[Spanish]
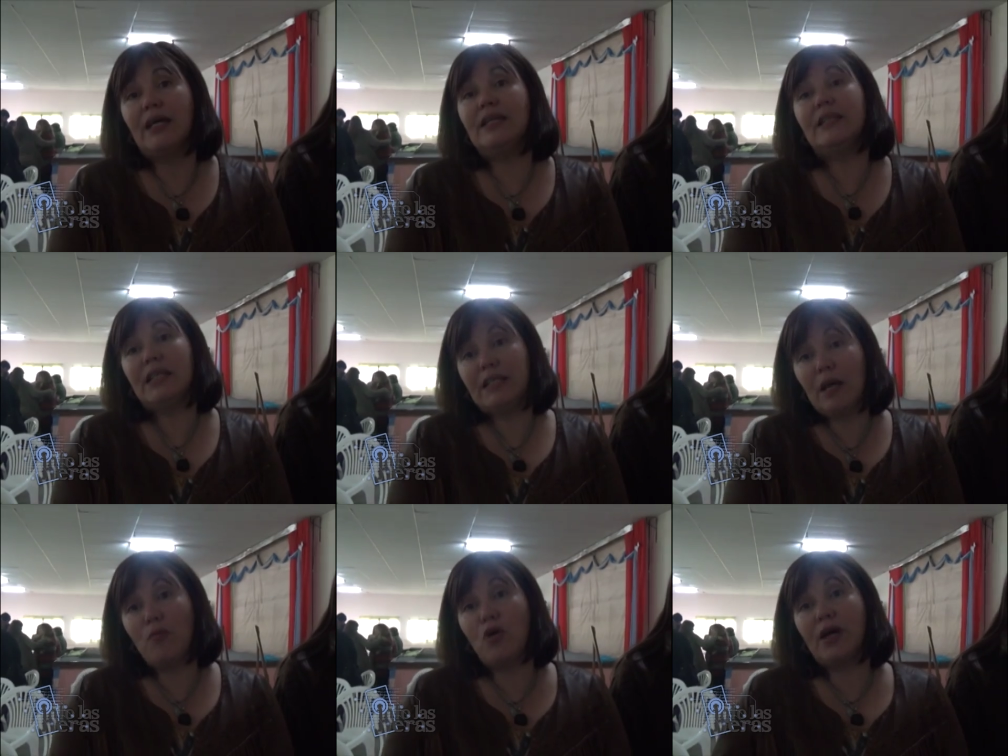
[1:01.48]

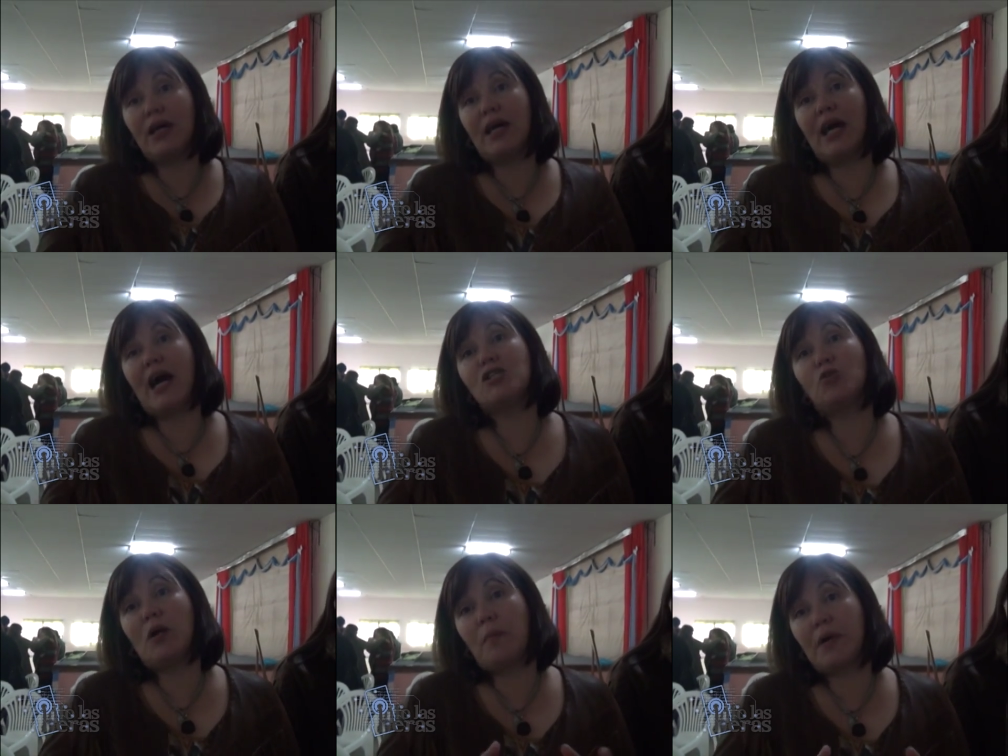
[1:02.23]
intentamos que
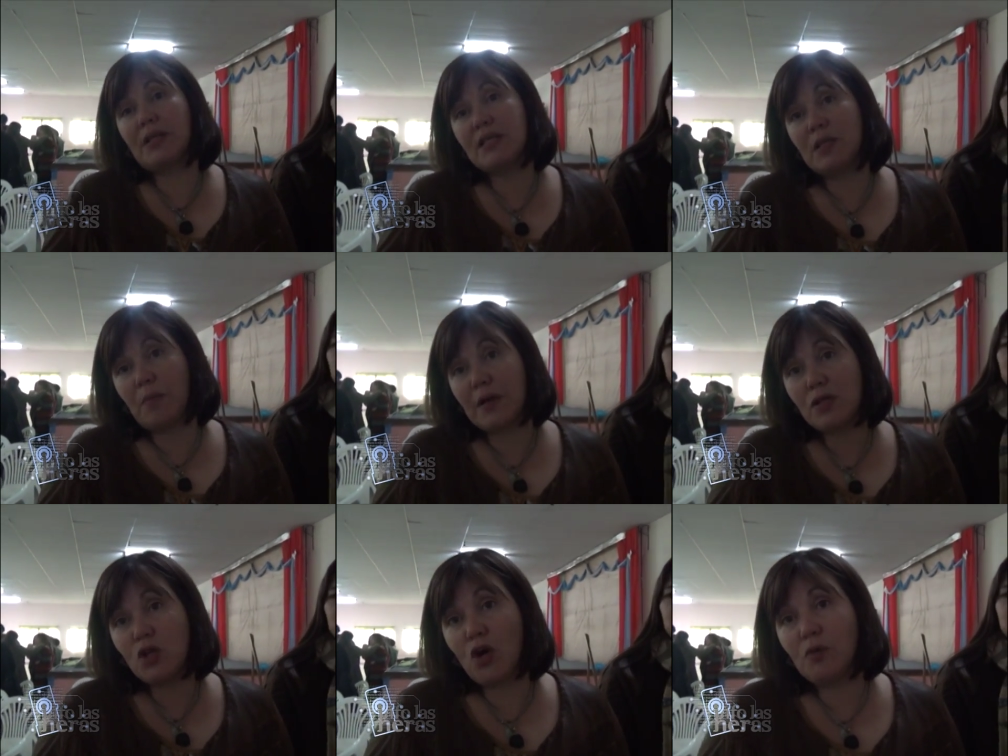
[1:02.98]
haya una
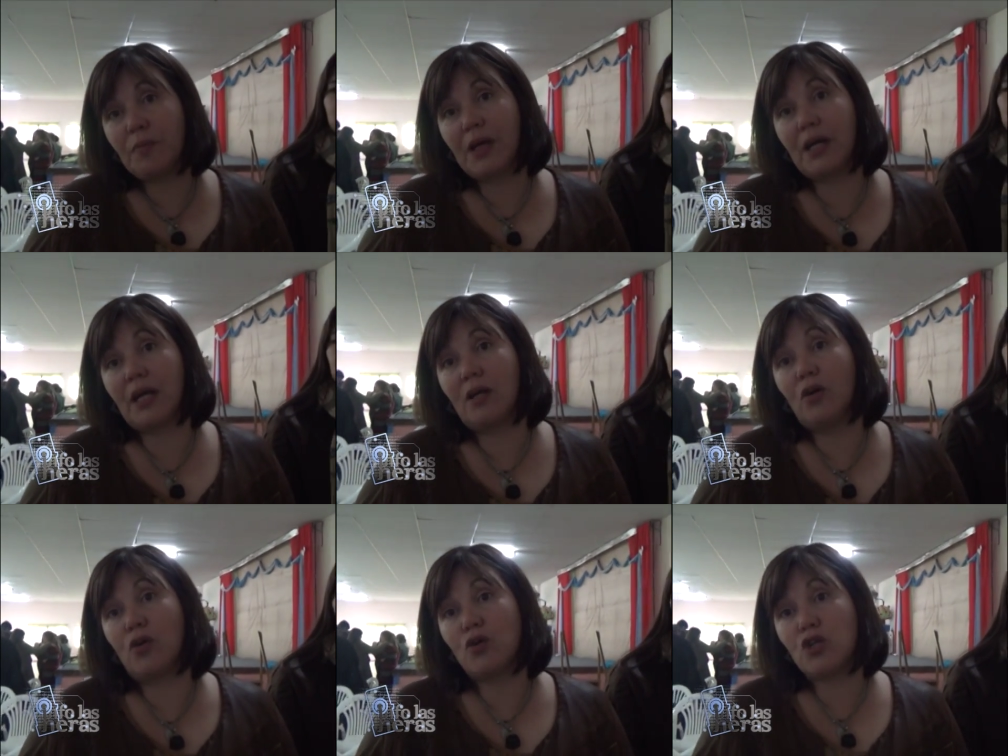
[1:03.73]
participación para que
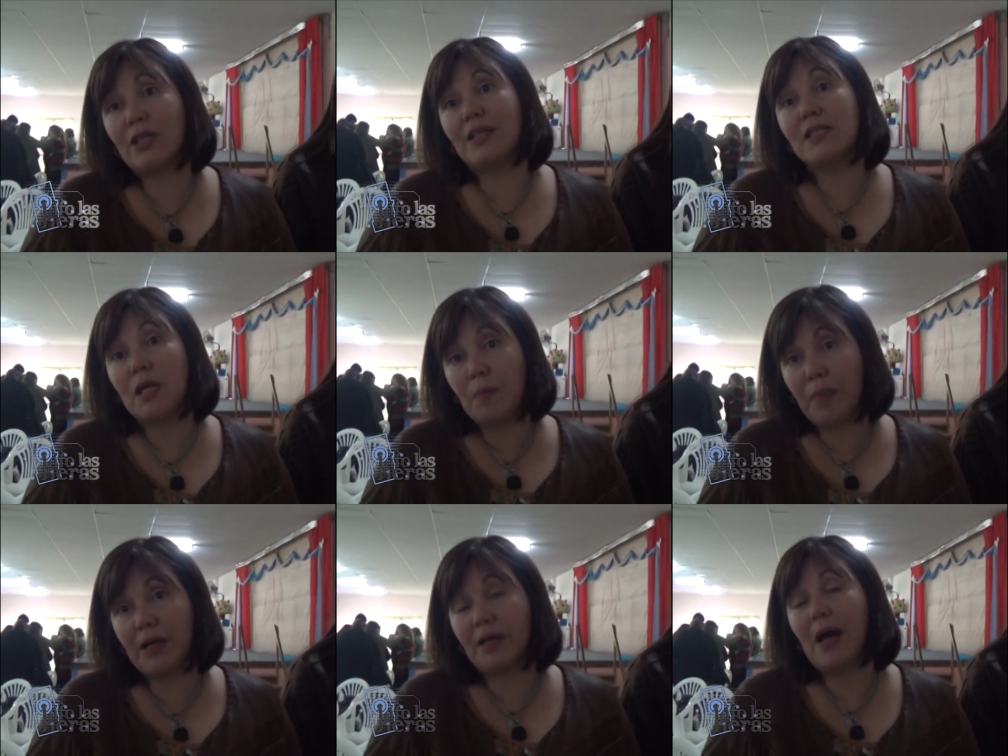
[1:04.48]
los docentes
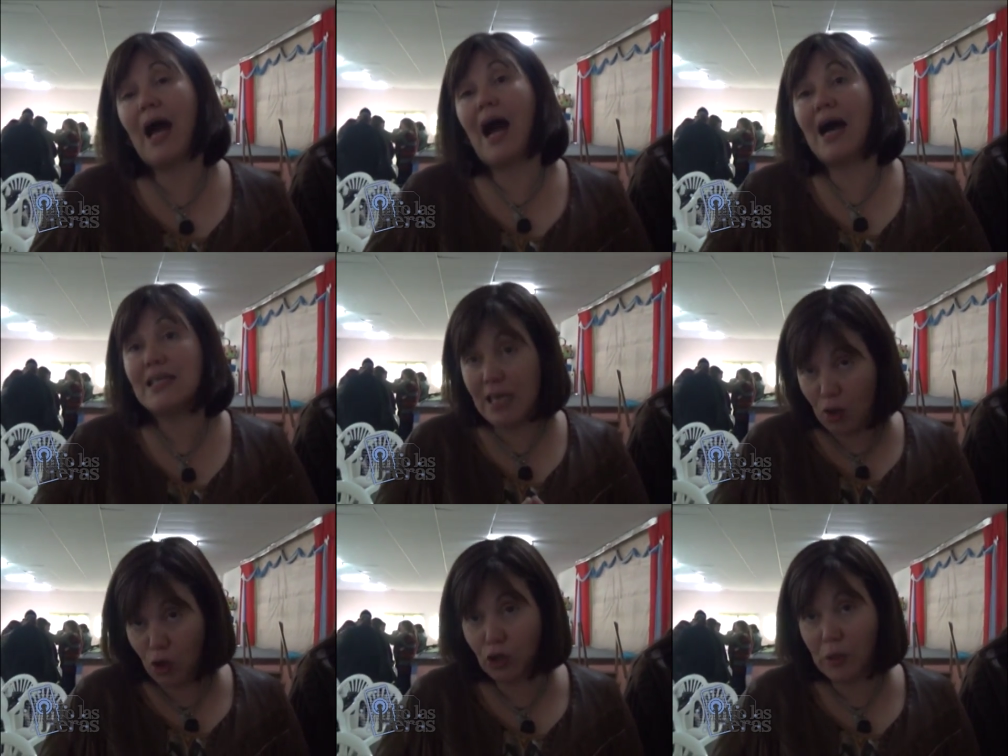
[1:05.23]
sepan
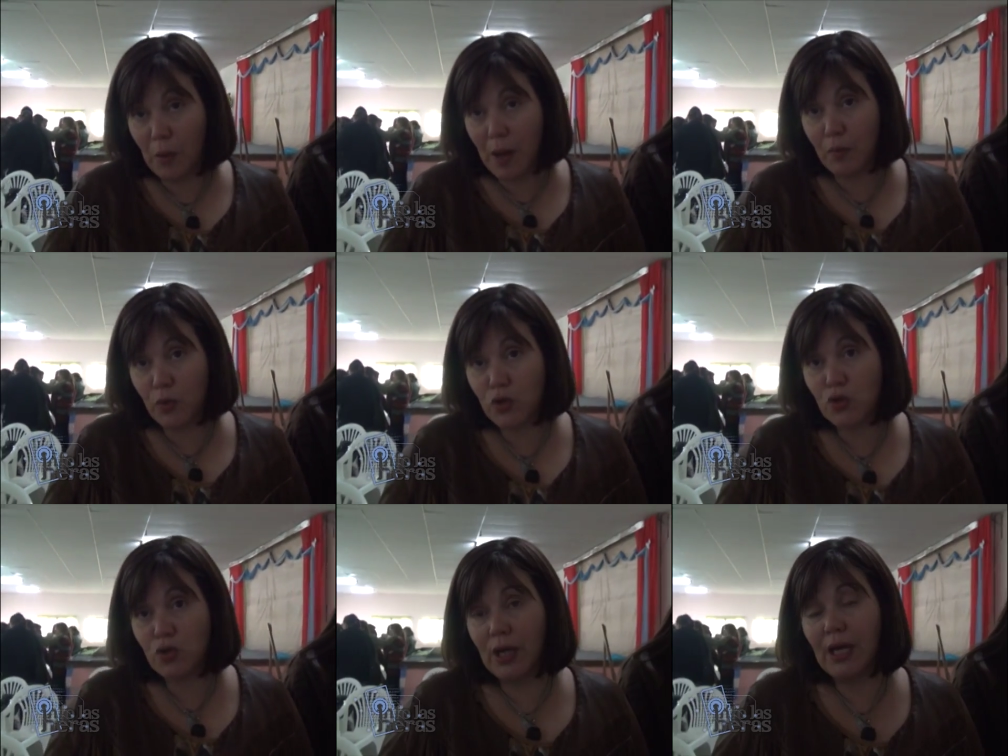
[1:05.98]
hacia dónde
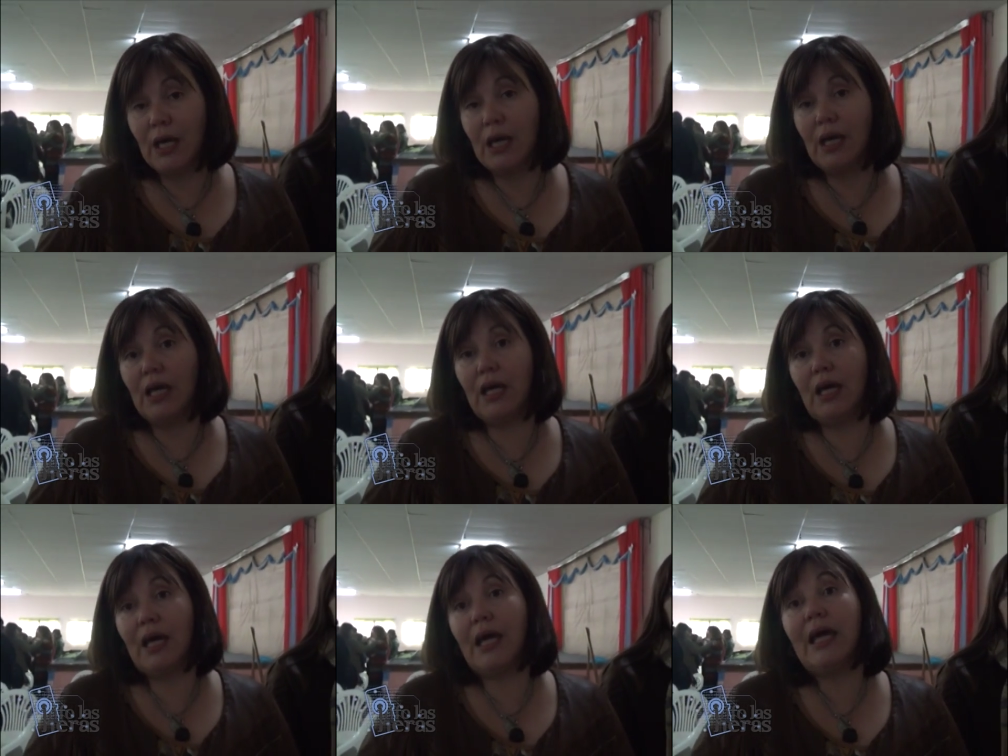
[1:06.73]
vamos,
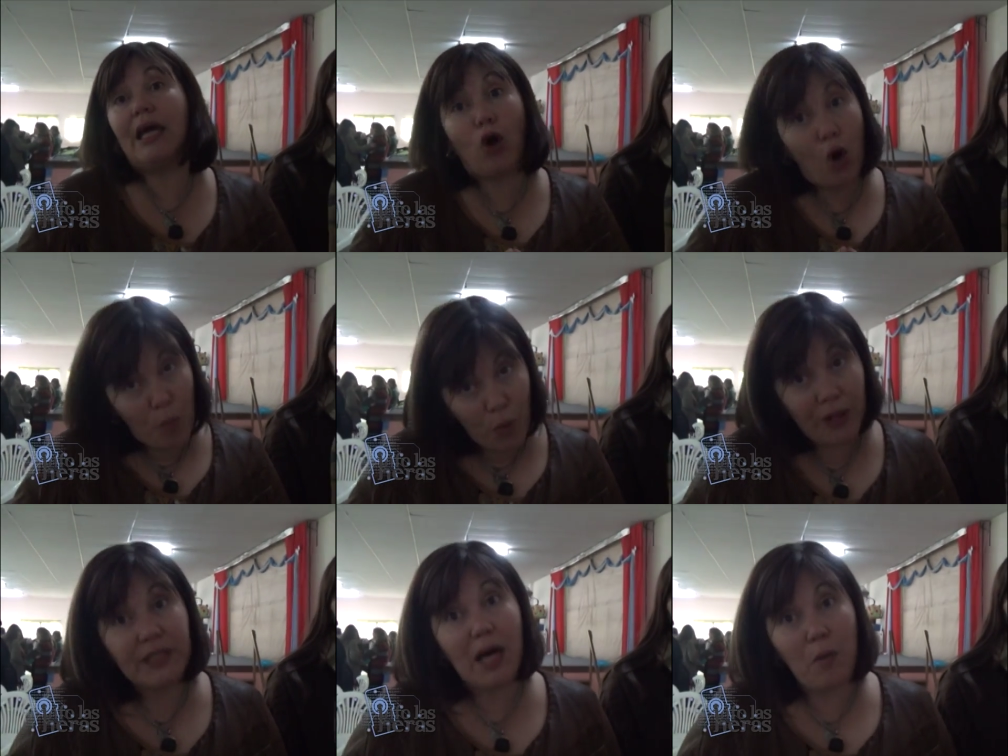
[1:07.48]
eh,
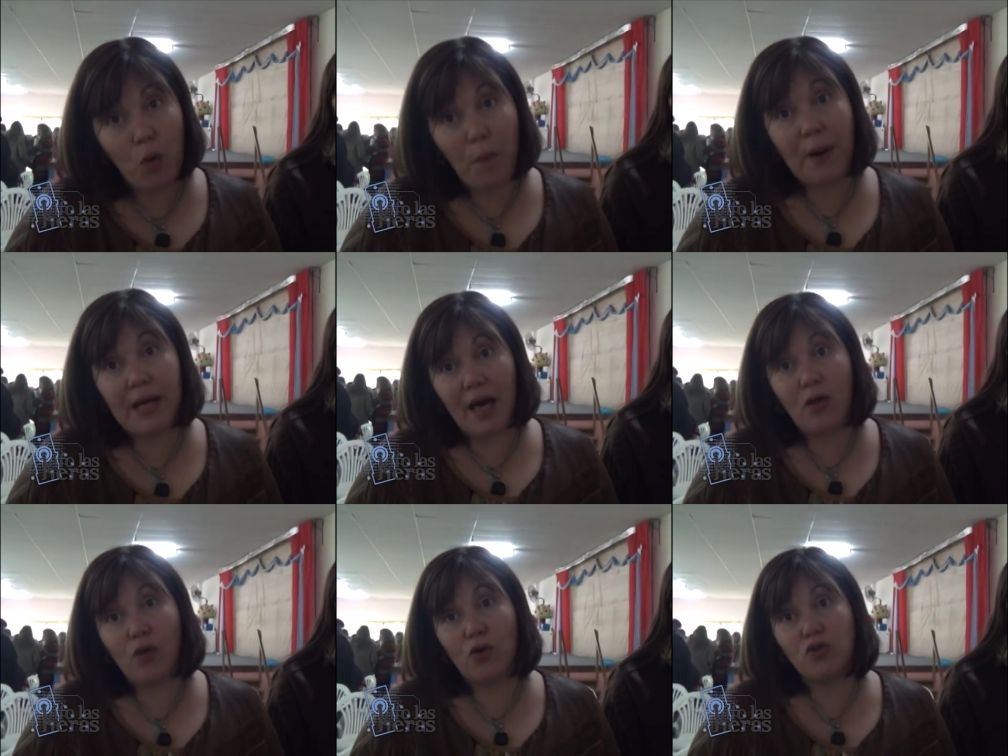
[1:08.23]
cómo estamos
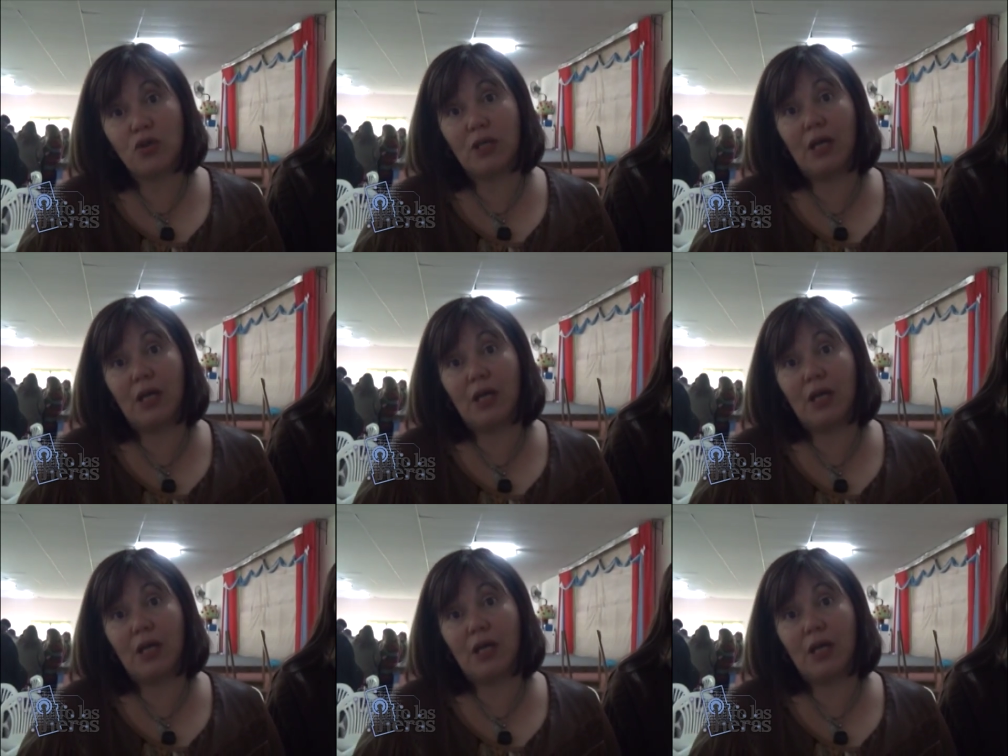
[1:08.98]
parados.